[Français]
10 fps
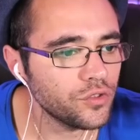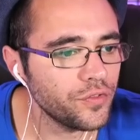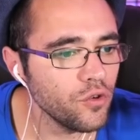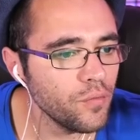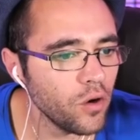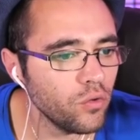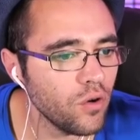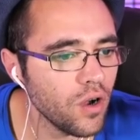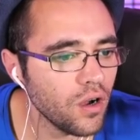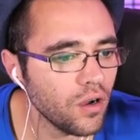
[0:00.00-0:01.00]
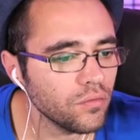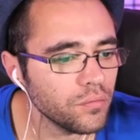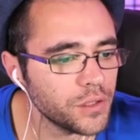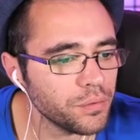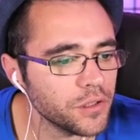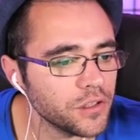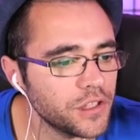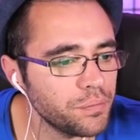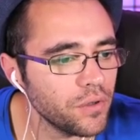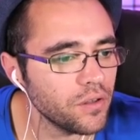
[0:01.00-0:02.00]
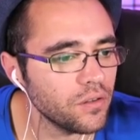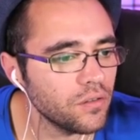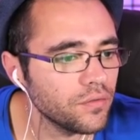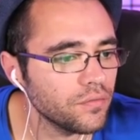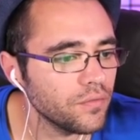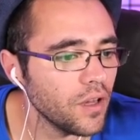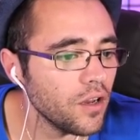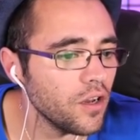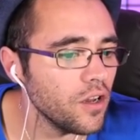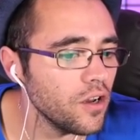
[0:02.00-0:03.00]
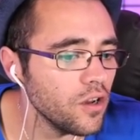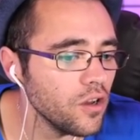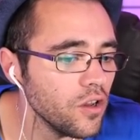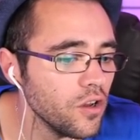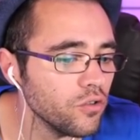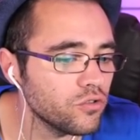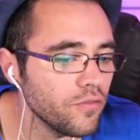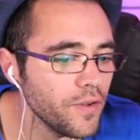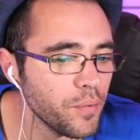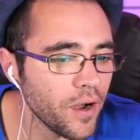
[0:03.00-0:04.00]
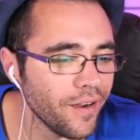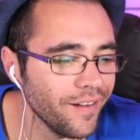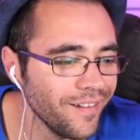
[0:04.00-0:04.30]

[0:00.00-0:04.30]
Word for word: on se fait le homard ou quoi Moi, je pense, je sais pas. Hein. Non, non, non, non, non, non, non, on se le fait pas.